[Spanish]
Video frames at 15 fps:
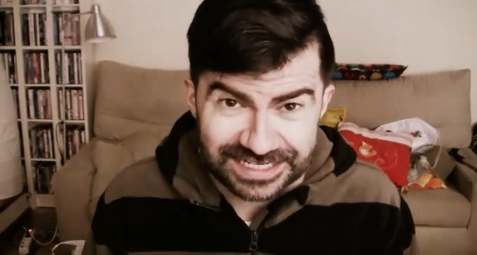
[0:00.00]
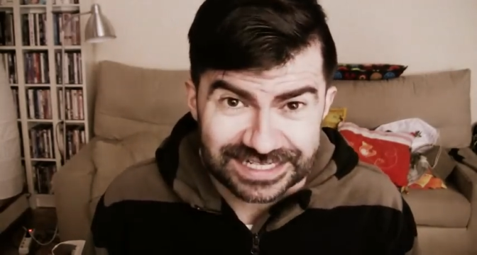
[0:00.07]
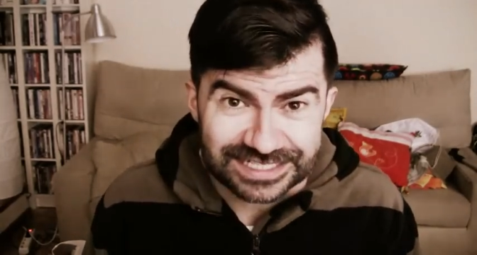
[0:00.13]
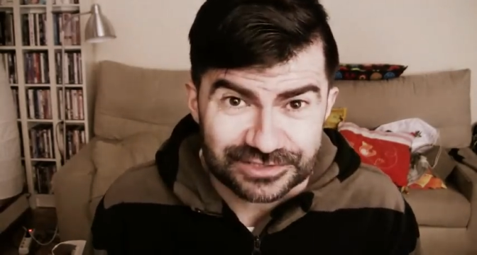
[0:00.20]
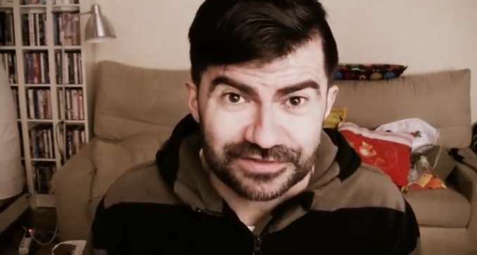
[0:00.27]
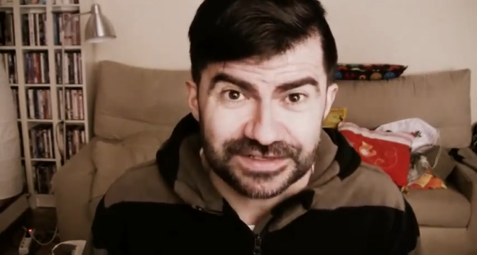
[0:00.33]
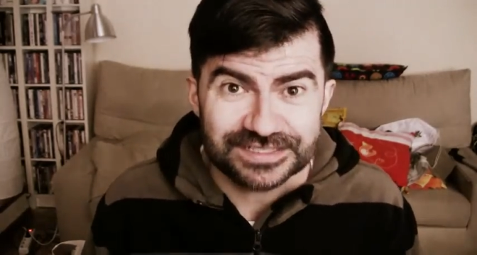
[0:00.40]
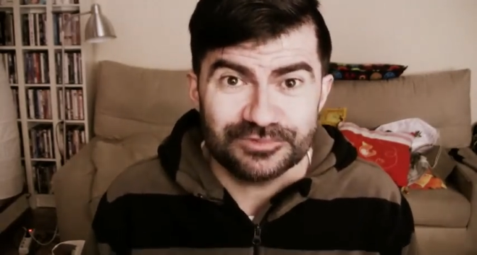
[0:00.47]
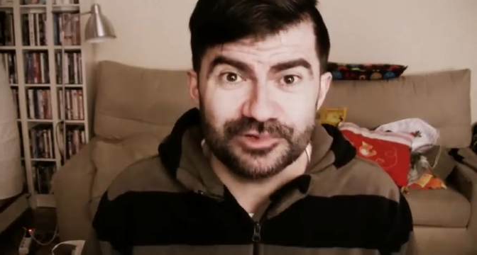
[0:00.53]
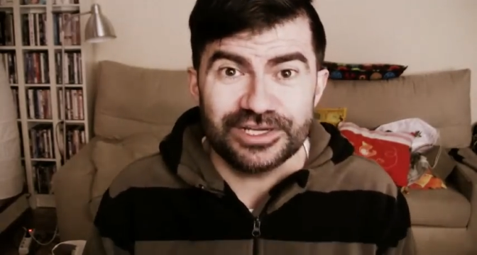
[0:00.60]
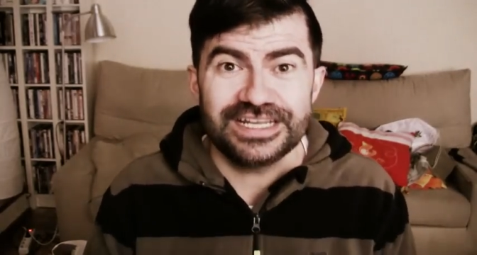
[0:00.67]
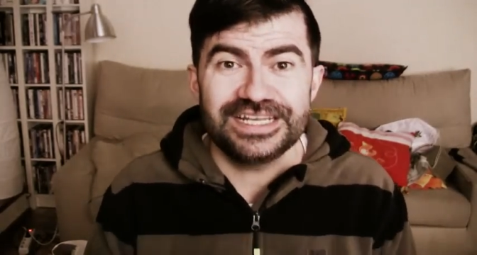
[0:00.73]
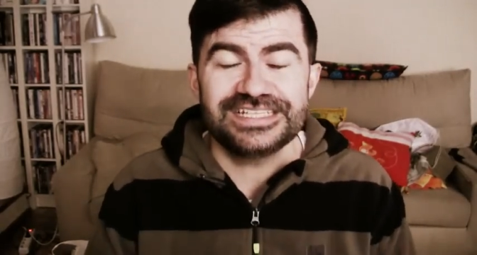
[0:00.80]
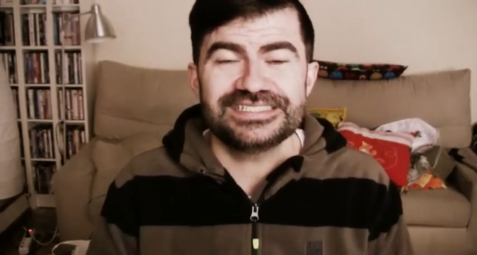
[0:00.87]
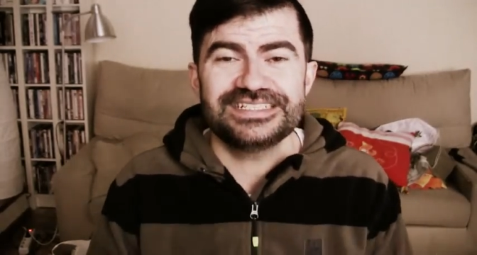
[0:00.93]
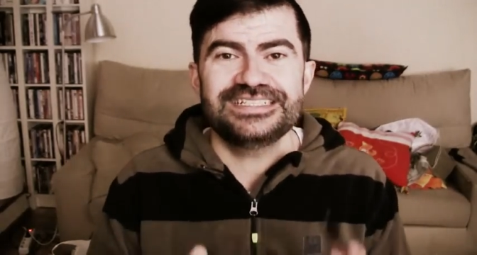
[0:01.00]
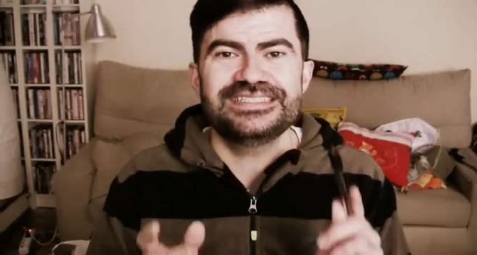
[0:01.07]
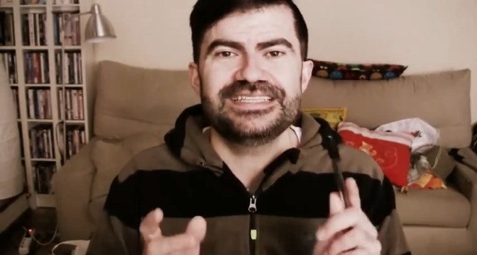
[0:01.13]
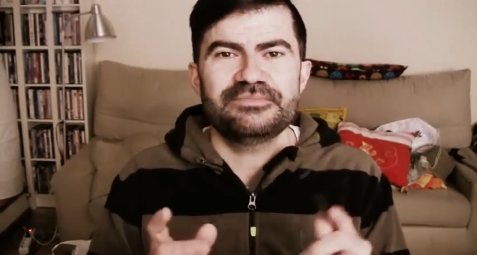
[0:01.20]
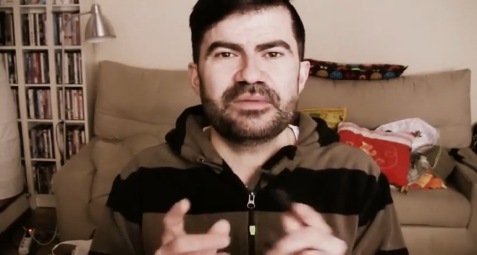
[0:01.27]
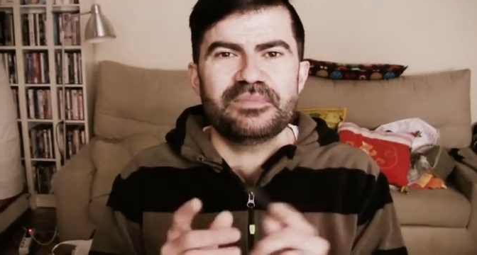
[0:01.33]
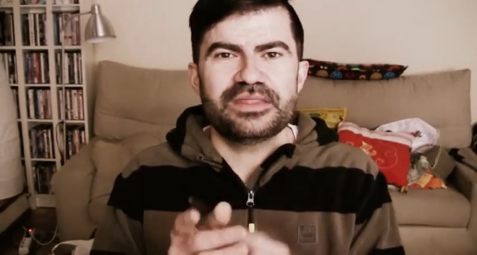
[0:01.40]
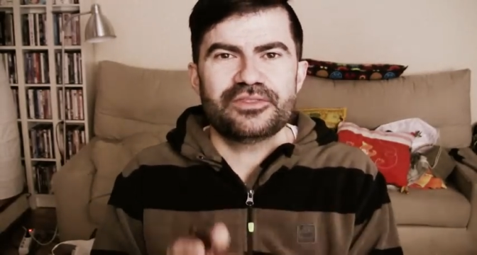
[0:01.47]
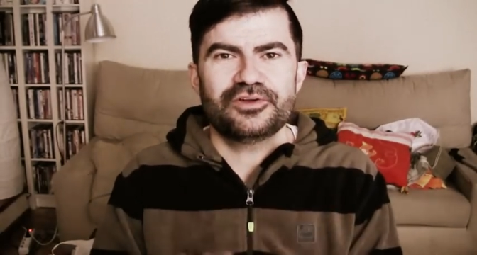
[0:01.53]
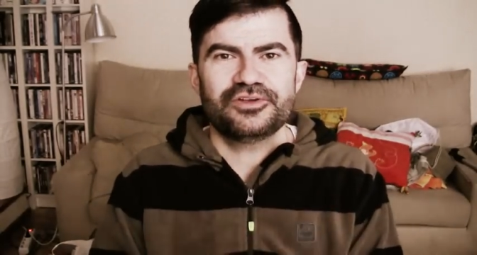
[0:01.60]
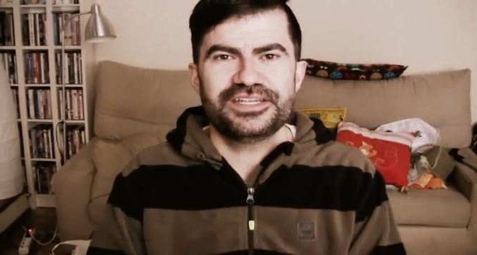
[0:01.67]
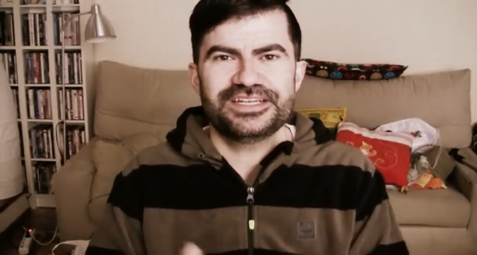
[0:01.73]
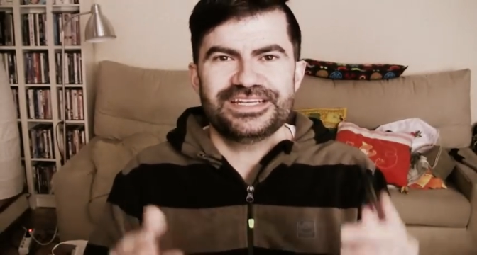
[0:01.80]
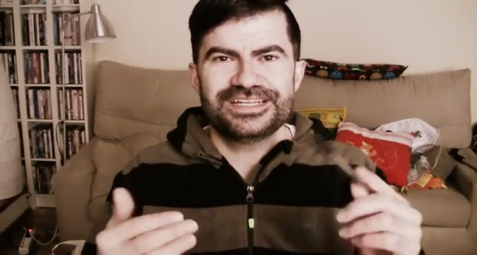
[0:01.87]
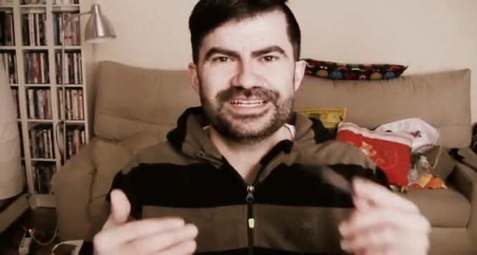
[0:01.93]
En el caso de las mujeres, el tema
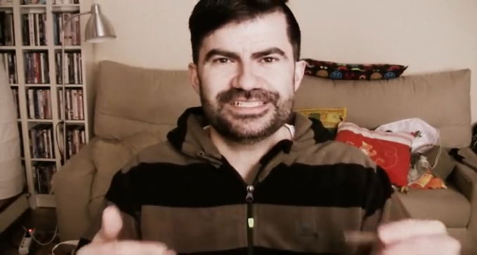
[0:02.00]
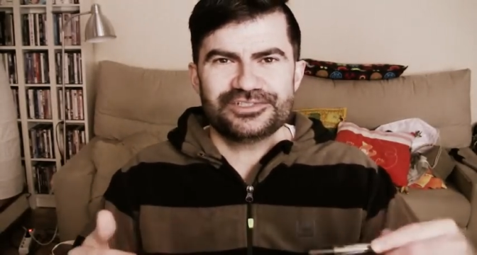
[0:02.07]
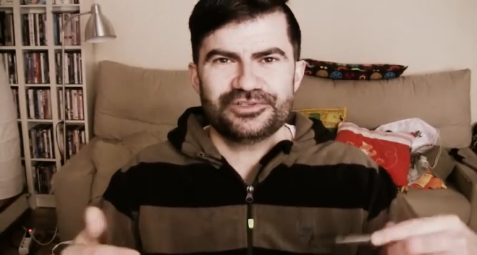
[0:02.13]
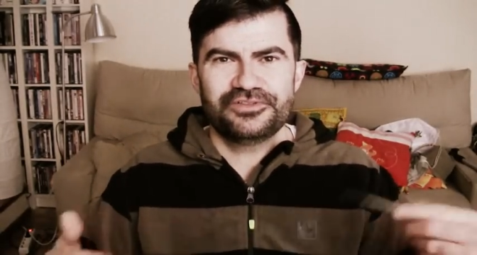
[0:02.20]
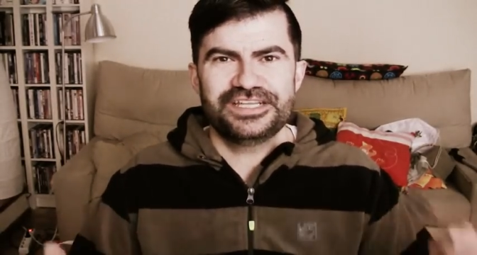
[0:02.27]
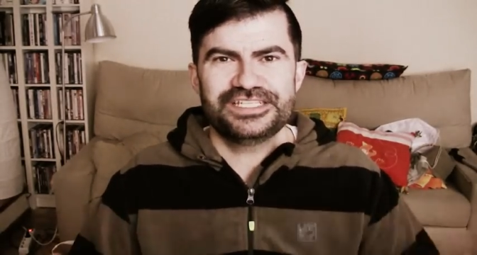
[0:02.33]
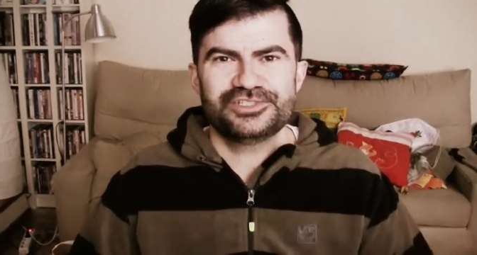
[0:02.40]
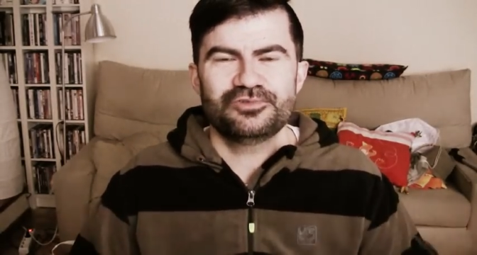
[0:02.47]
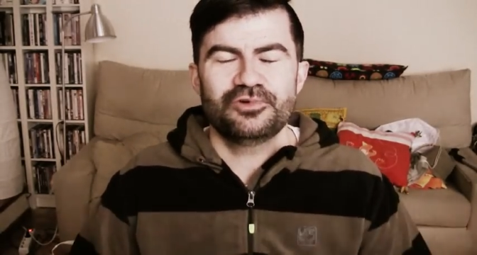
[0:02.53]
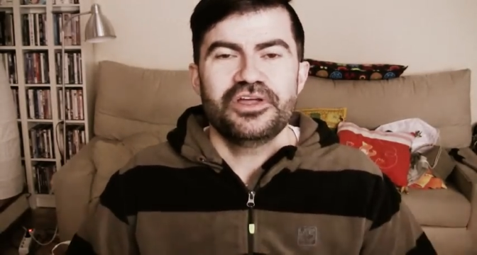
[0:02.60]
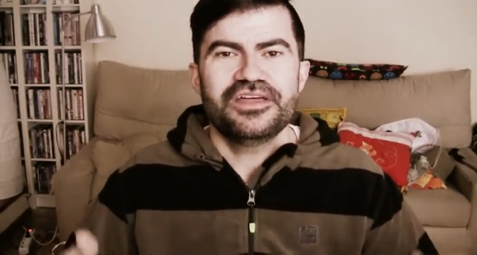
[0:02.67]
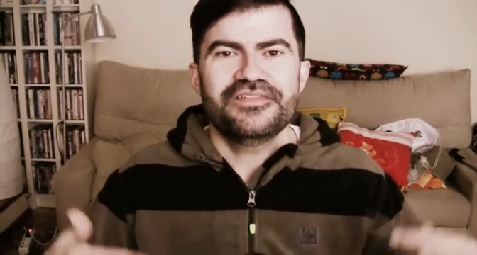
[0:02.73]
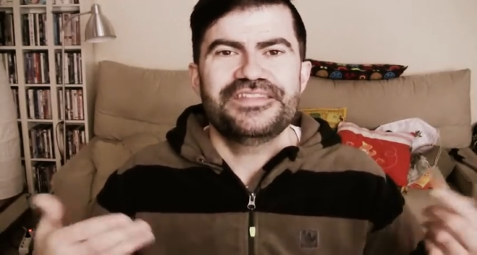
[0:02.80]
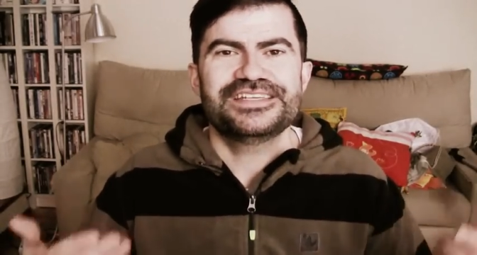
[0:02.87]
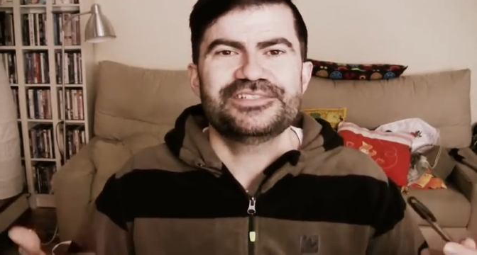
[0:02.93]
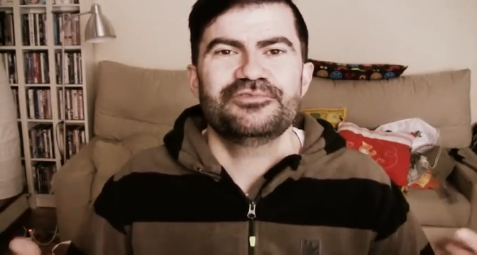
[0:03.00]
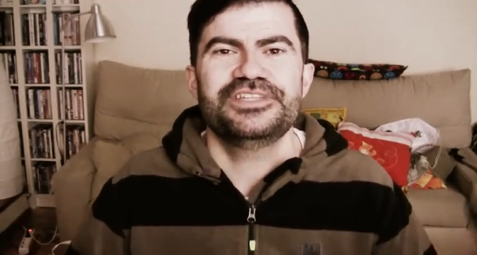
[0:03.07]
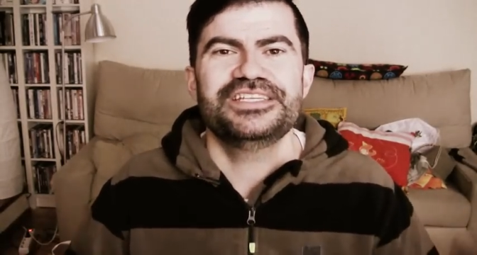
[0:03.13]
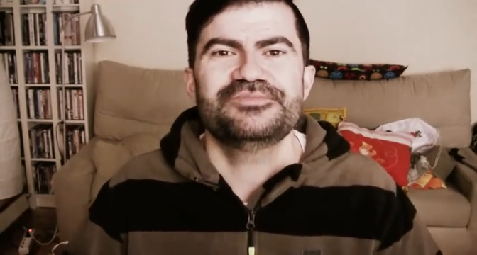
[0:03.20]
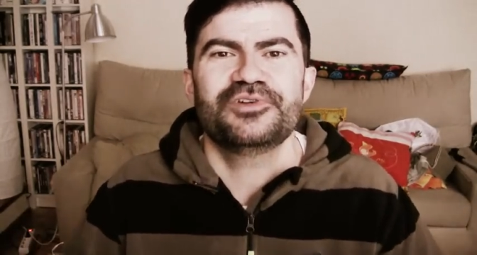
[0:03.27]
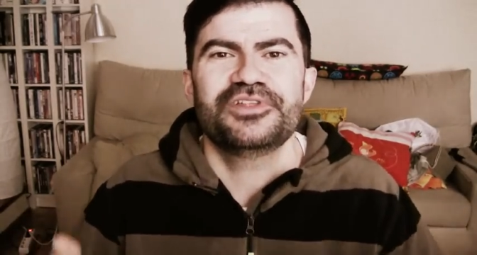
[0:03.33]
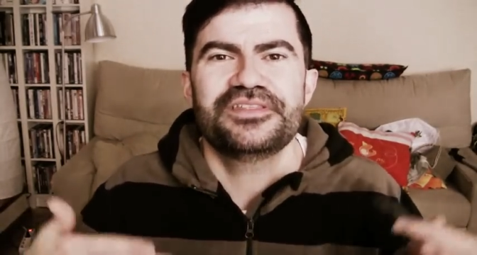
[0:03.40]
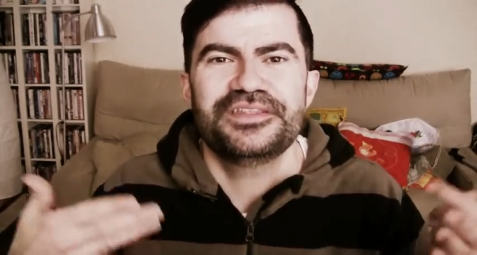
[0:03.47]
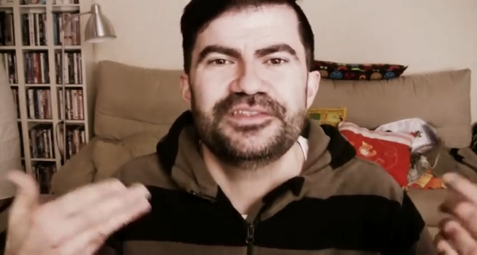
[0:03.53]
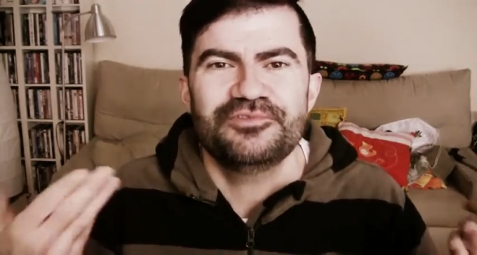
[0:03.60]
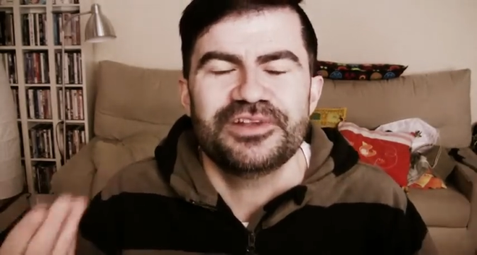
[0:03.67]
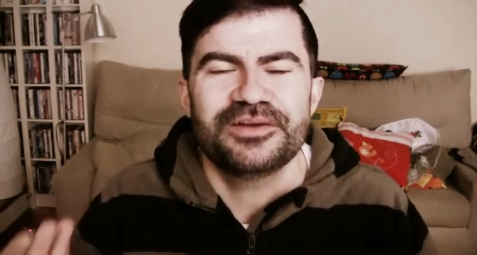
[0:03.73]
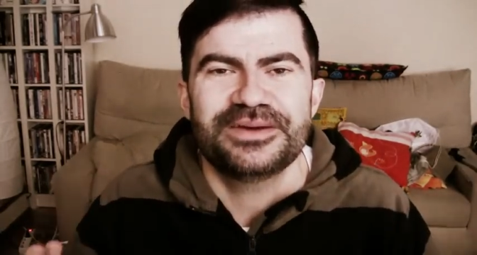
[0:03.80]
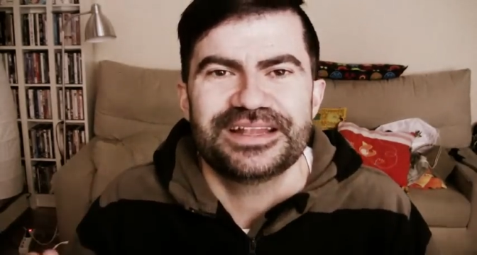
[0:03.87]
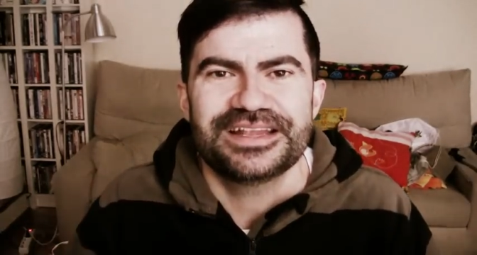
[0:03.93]
pezón y en el caso de su desnudismo de
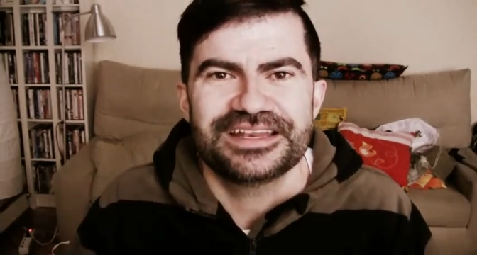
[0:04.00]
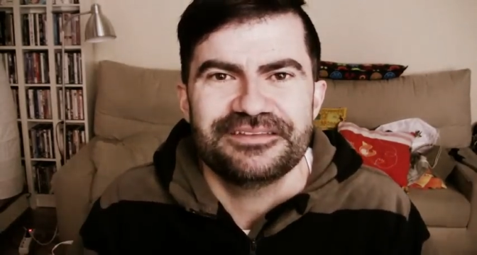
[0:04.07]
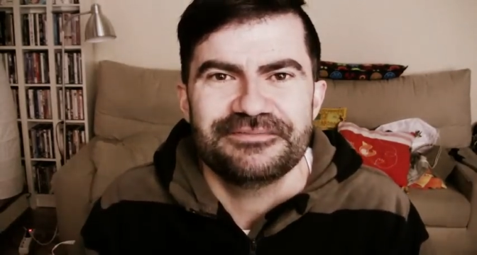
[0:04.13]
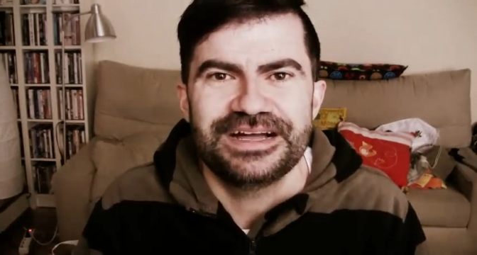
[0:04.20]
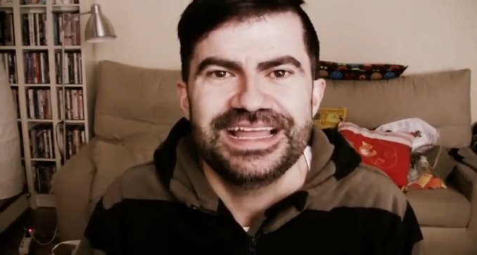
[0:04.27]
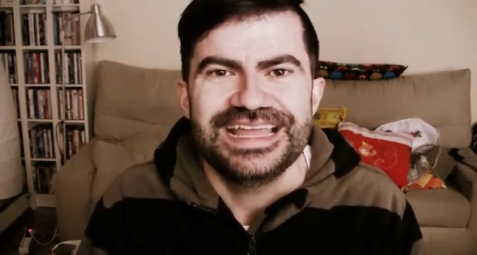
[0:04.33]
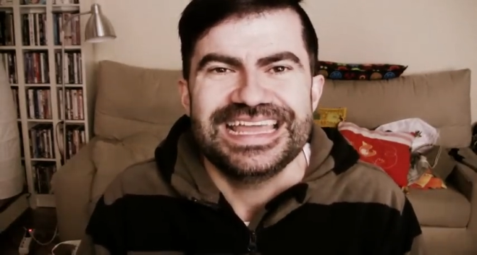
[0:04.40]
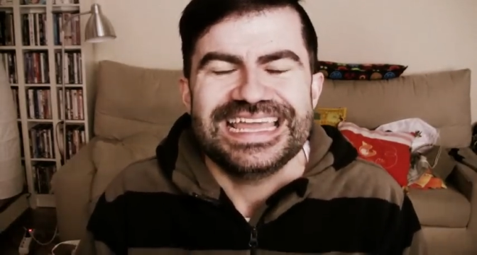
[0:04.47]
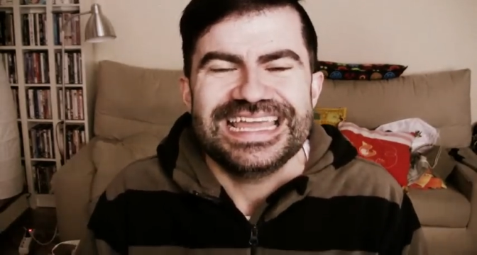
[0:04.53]
cintura para arriba